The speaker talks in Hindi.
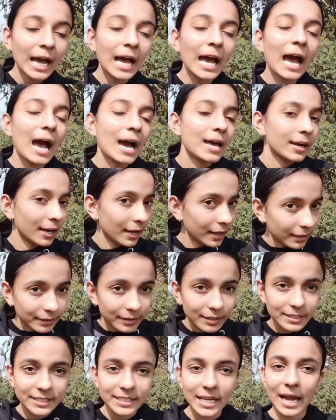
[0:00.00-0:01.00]
एंड आई
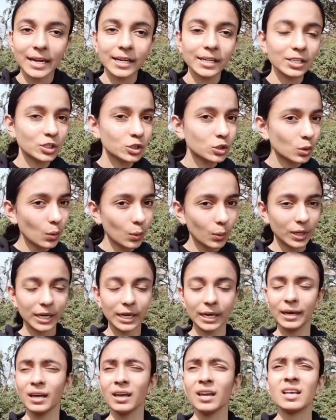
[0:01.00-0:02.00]
अंडरस्टैंड इट्स
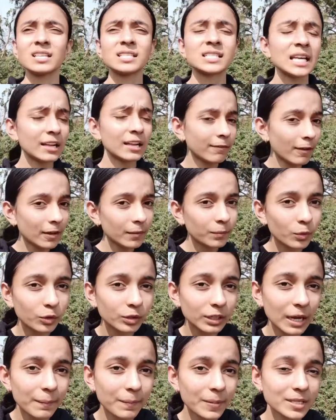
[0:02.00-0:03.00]
ओके सेल्फ हेल्प बुक
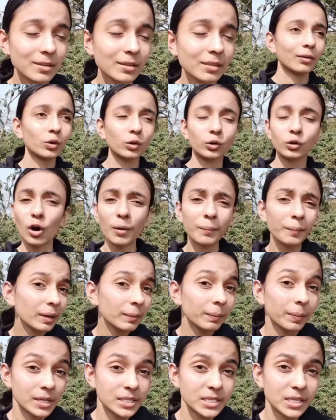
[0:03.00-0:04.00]
नहीं पसंद है कोई कॉमिक
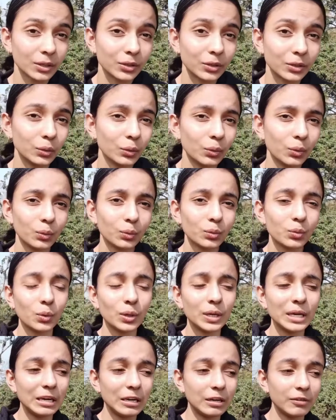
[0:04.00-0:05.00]
पढ़ सकते हो
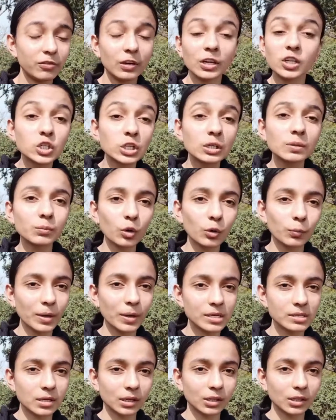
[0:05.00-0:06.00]
कोई फिक्शन बुक पढ़
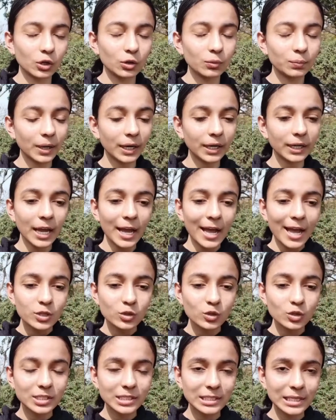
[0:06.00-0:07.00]
सकते हो बट
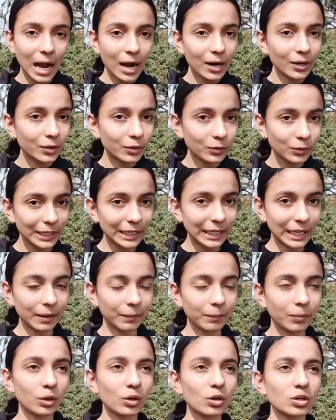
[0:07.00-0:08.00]
जस्ट स्टार्ट रीडिंग
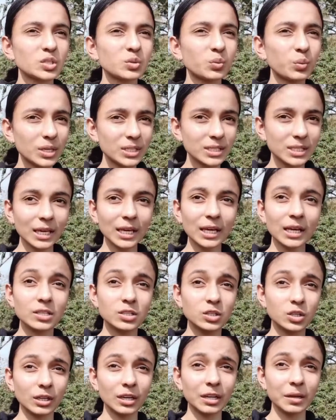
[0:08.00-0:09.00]
बिकॉज फर्स्ट थिंग
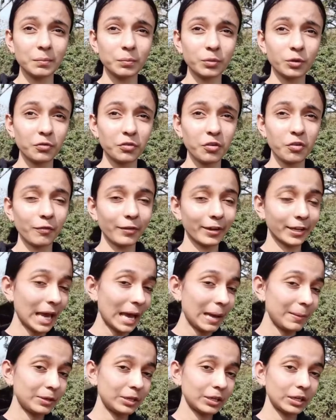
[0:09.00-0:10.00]
इट्स गोन इम्प्रूव योर
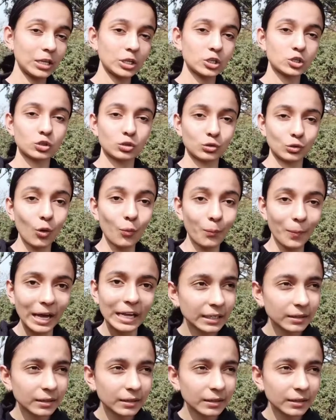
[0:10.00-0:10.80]
वोकेबलरी सो मच